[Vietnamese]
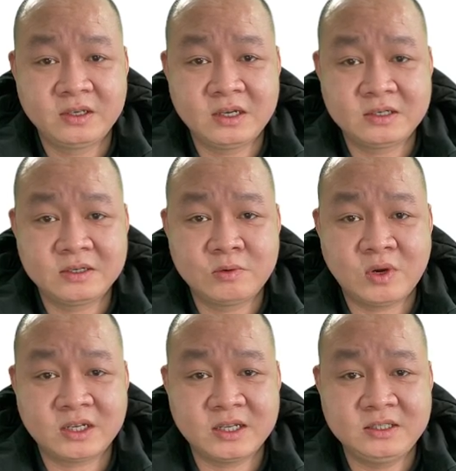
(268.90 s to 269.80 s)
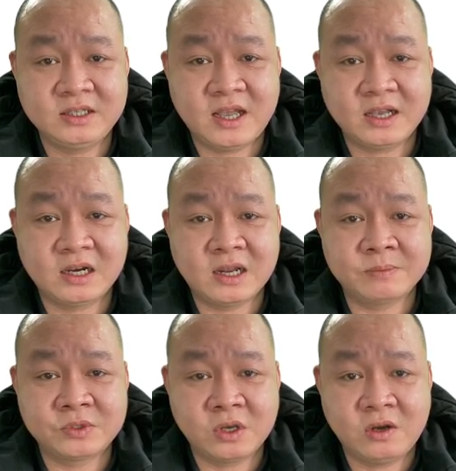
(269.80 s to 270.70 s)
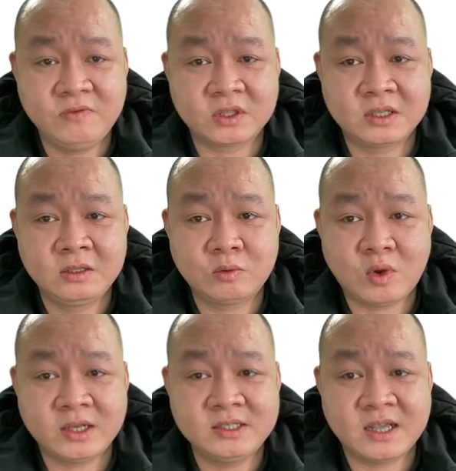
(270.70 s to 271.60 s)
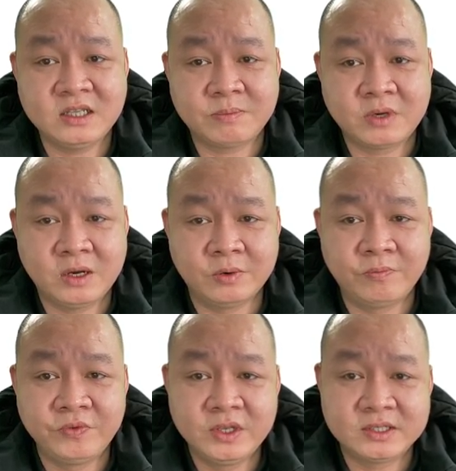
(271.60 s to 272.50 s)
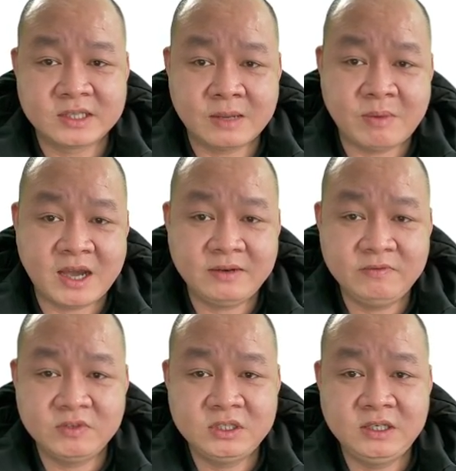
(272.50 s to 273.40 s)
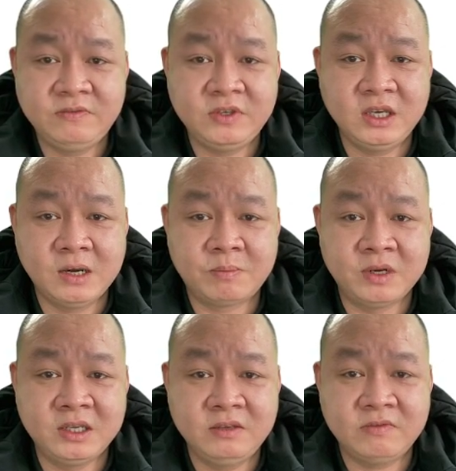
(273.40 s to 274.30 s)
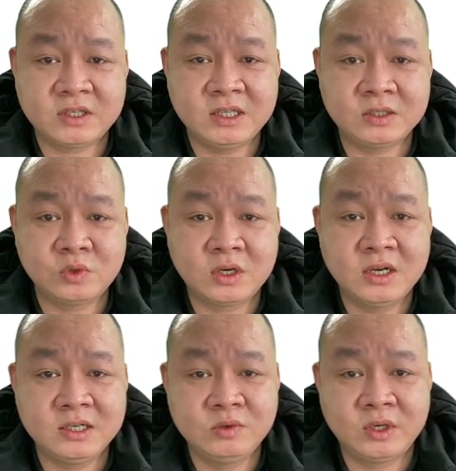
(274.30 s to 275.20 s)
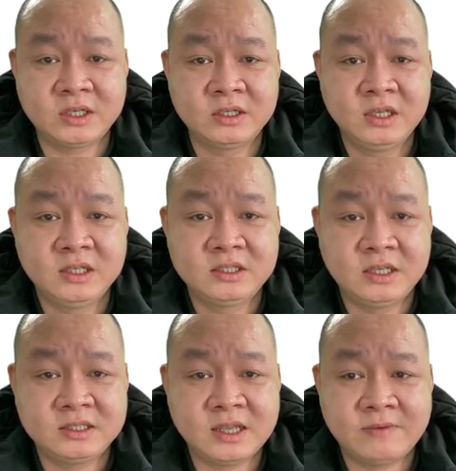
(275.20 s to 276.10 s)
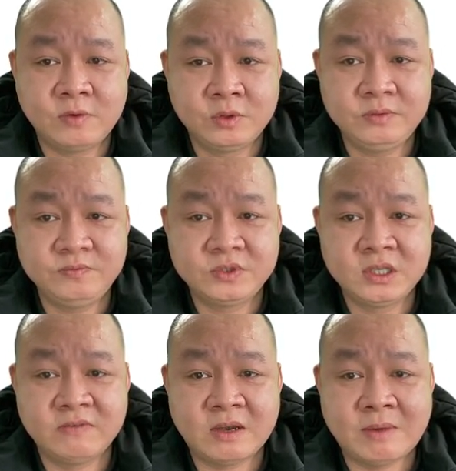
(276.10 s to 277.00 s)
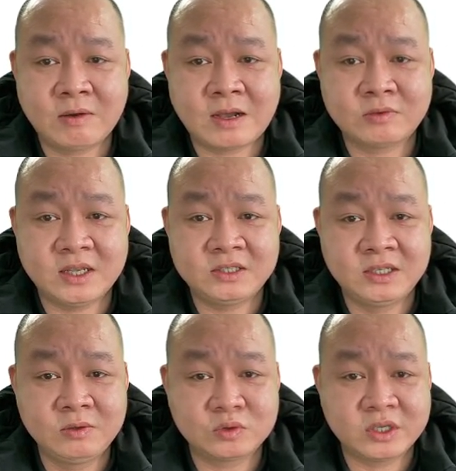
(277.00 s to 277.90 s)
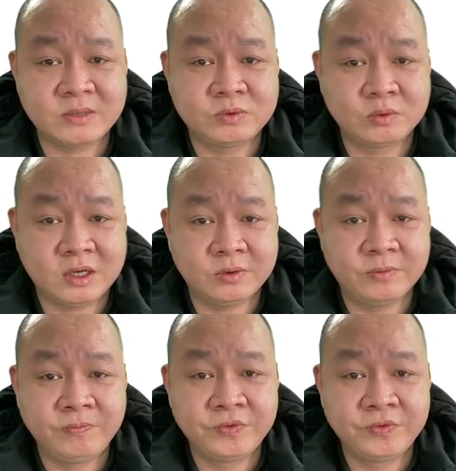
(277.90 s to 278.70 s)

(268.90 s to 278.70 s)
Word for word: Các cơ quan thanh tra cần làm rõ việc tính toán giá nhập khẩu, giá bán với chi phí hợp lý và tỷ suất lợi nhuận trên giá vốn dựa vào báo cáo tài chính của doanh nghiệp trúng thầu.